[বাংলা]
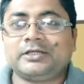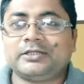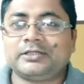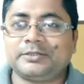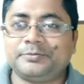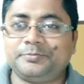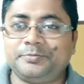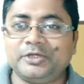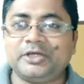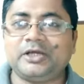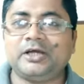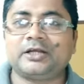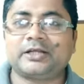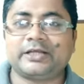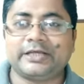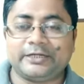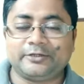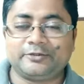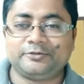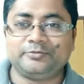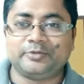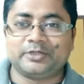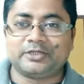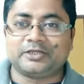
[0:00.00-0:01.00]
তো বেকার
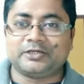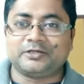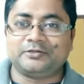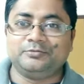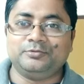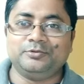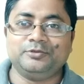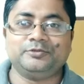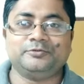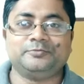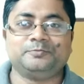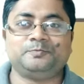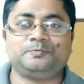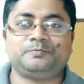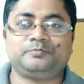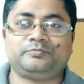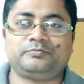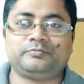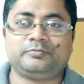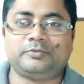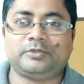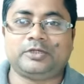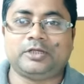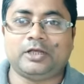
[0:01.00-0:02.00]
কেনই বা থাকবো
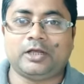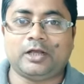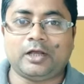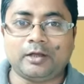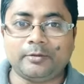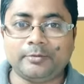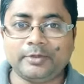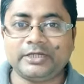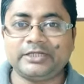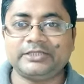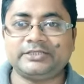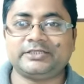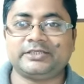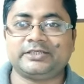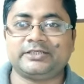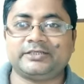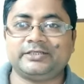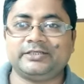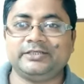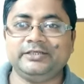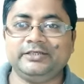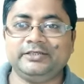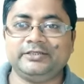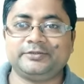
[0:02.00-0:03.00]
আমার এই
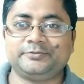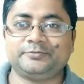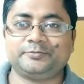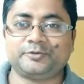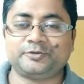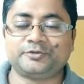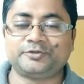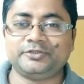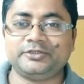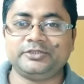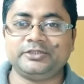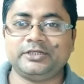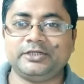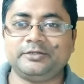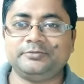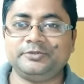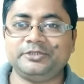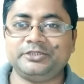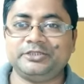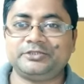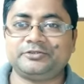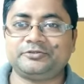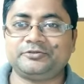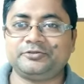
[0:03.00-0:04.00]
চ্যানেলে প্রতিদিন আমি
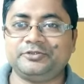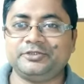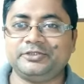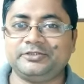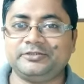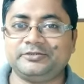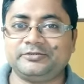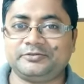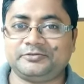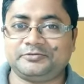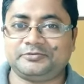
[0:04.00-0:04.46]
নিত্যদিন